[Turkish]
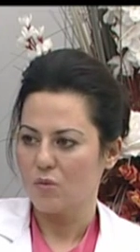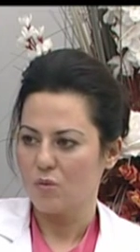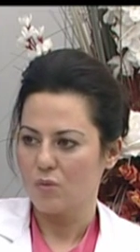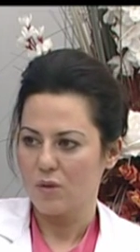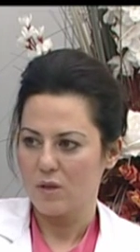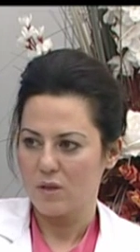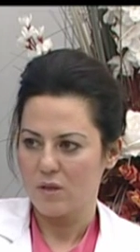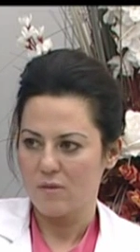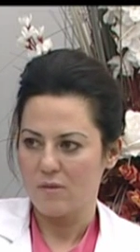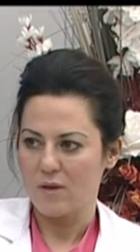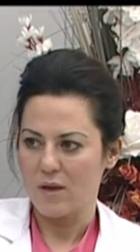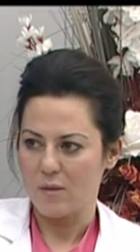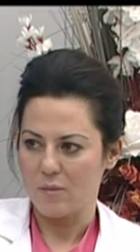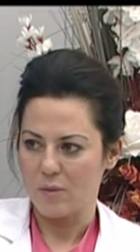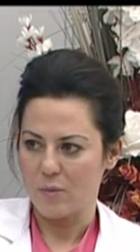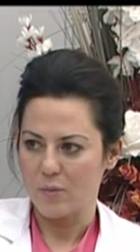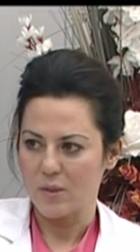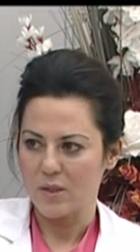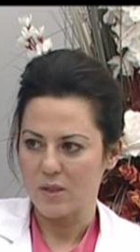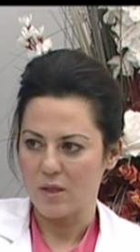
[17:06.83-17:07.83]
uyarı
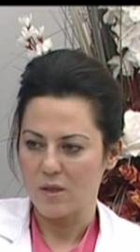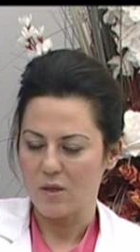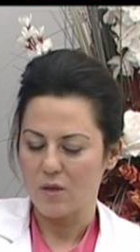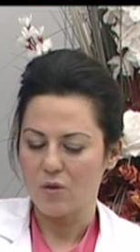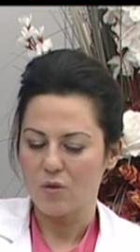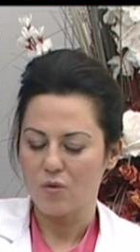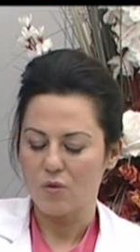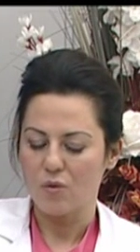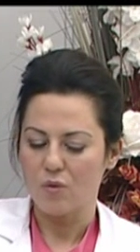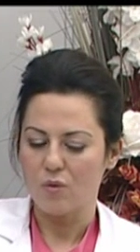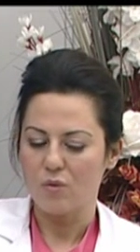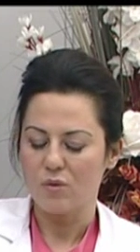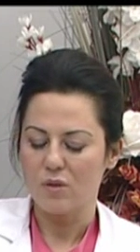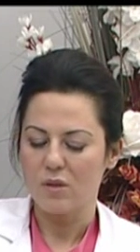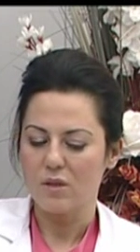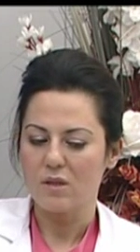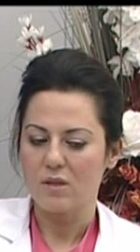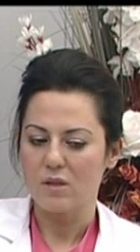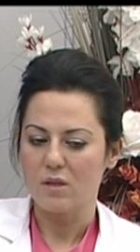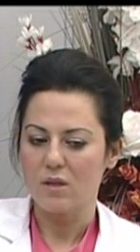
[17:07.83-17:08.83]
vermemiz gerekiyor
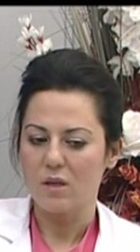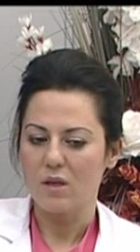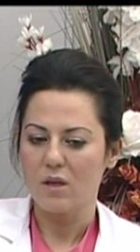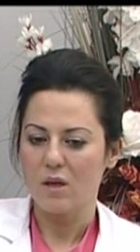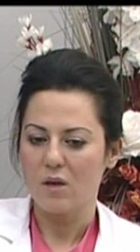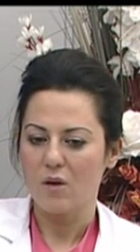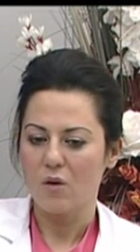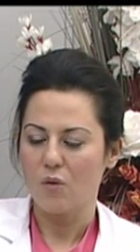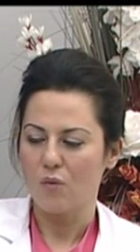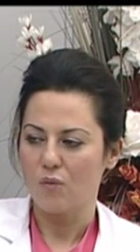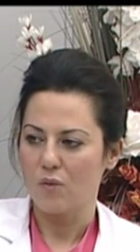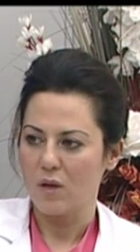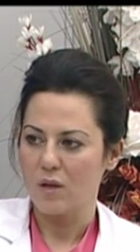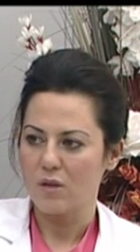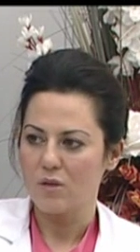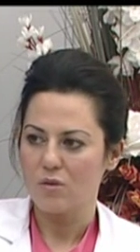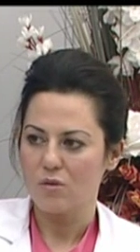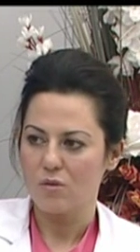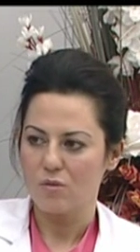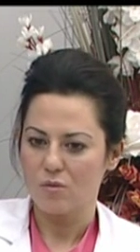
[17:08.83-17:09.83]
öncesinde.
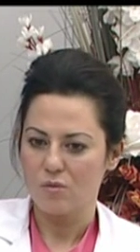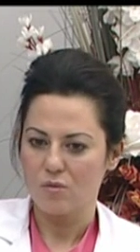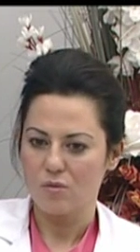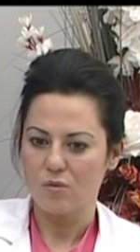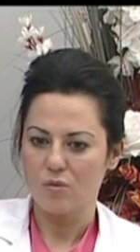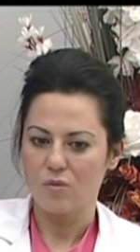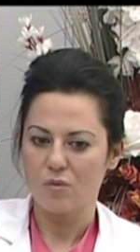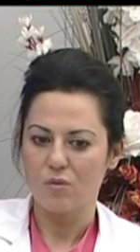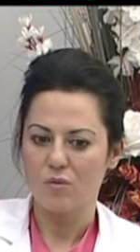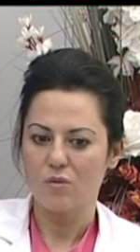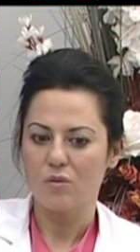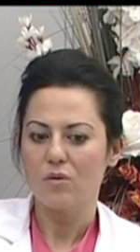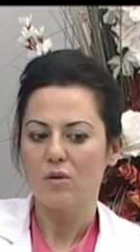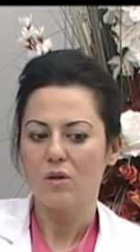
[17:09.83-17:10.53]
Ovülasyonu